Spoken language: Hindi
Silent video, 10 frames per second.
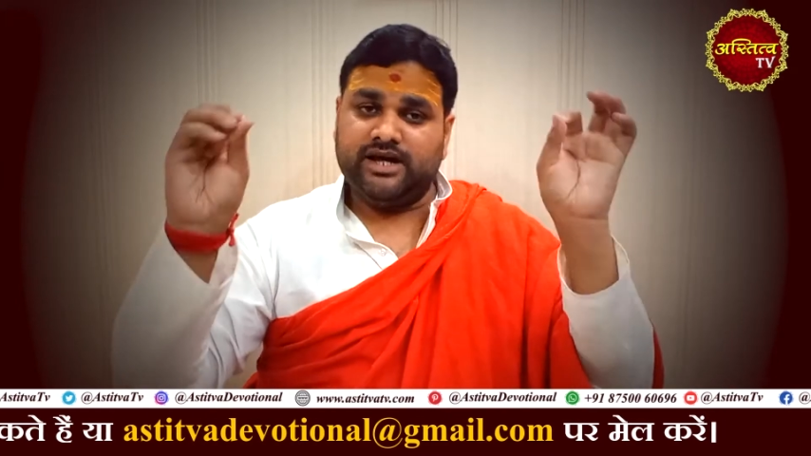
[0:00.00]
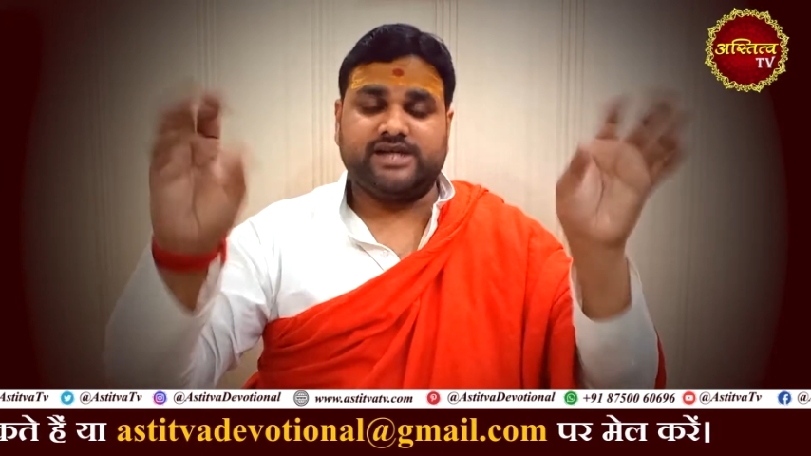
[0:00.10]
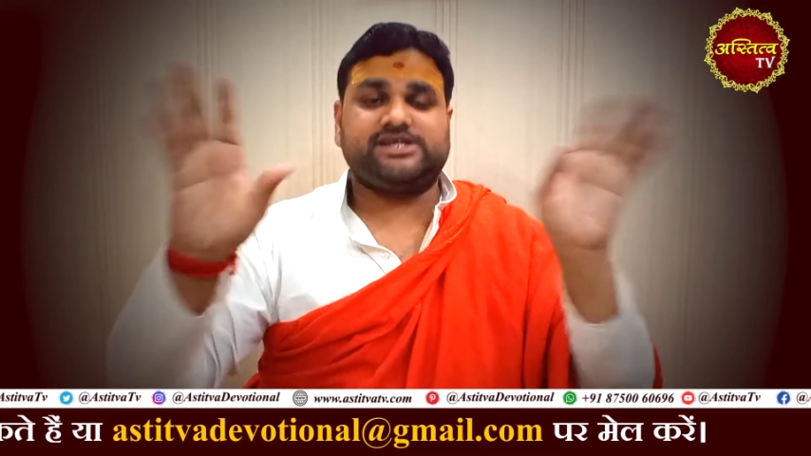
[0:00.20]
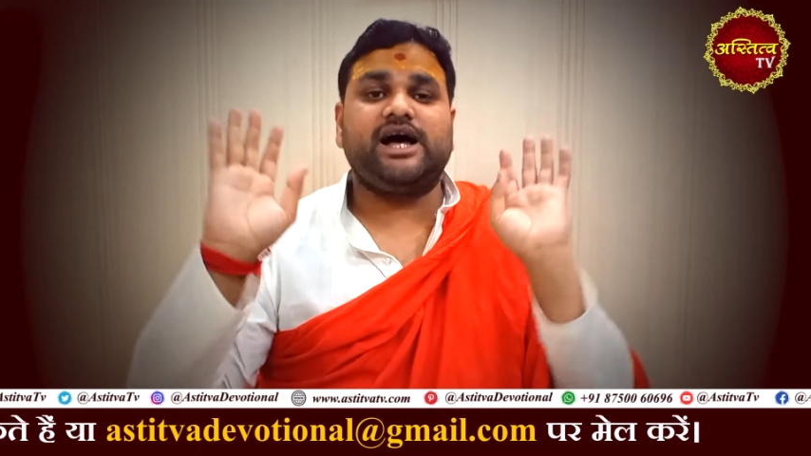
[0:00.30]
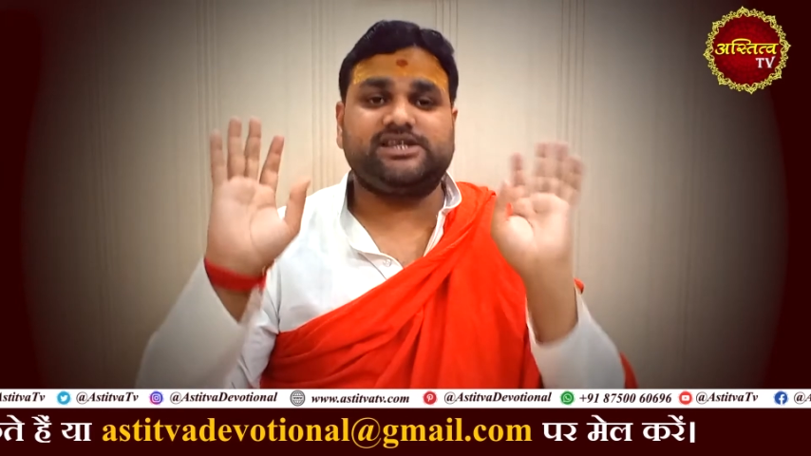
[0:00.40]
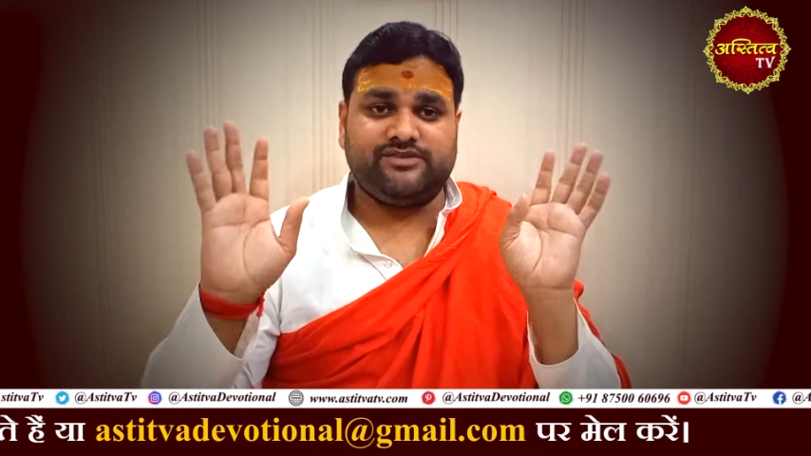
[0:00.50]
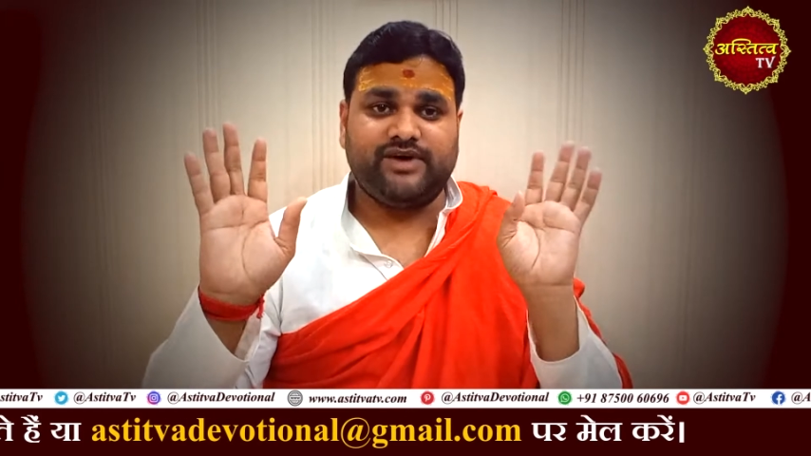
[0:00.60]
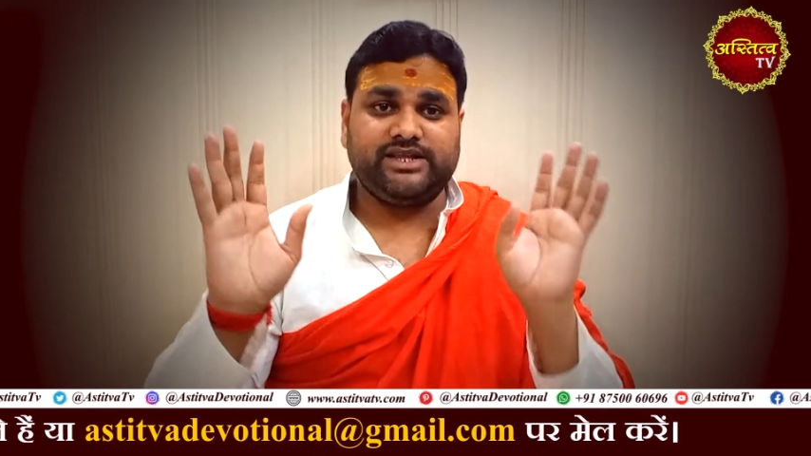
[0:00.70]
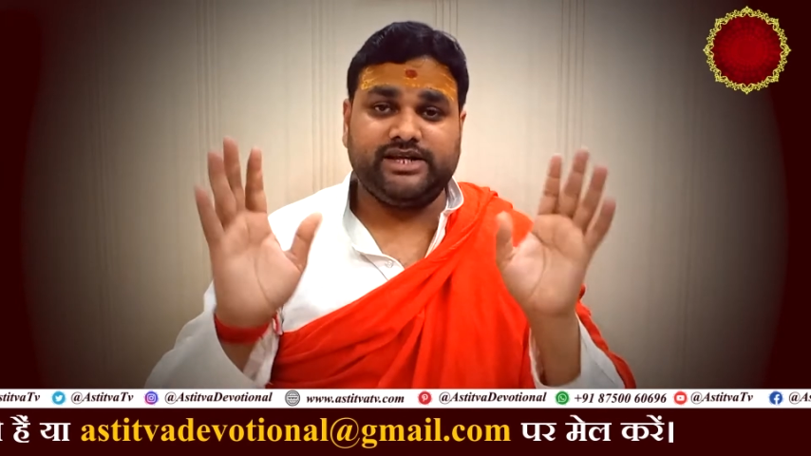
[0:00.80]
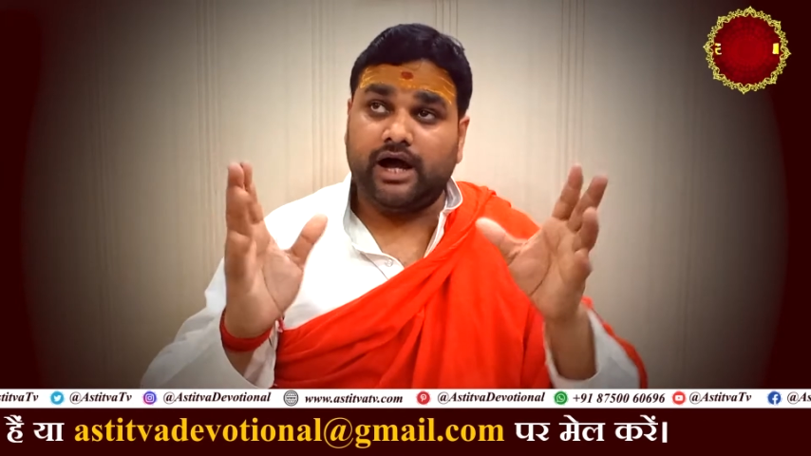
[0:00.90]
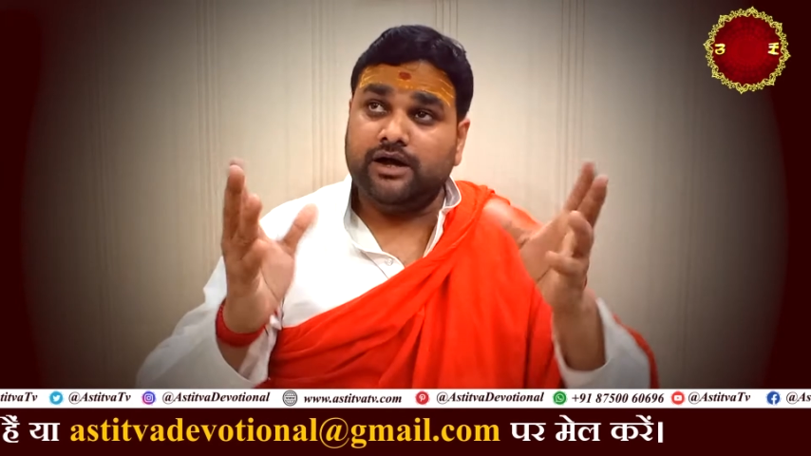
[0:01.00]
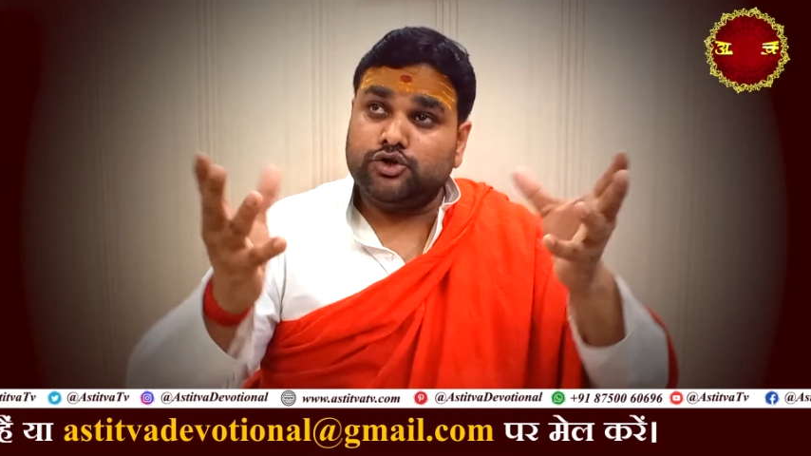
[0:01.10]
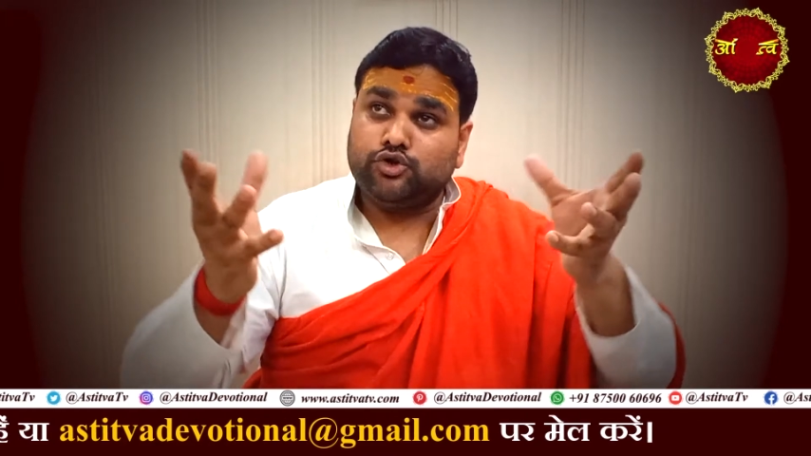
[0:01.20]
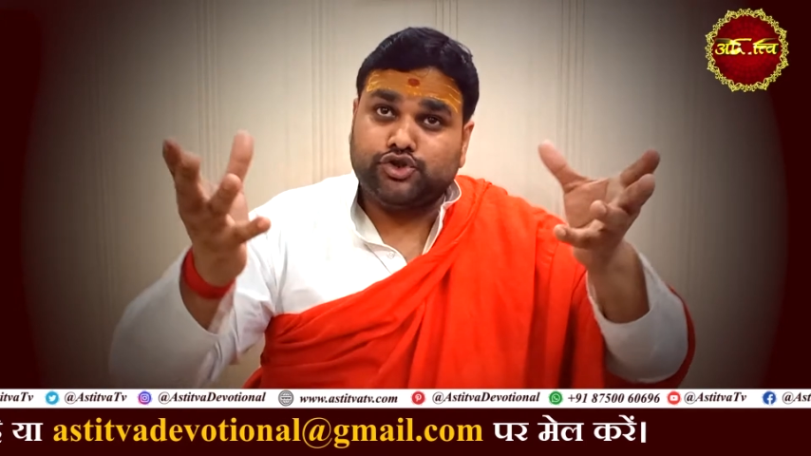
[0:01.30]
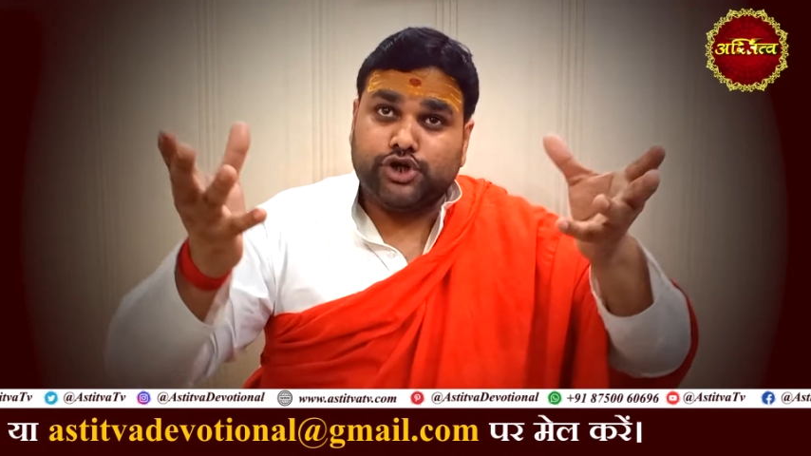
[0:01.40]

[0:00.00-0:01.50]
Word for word: ऐसा आशीर्वाद दिया तो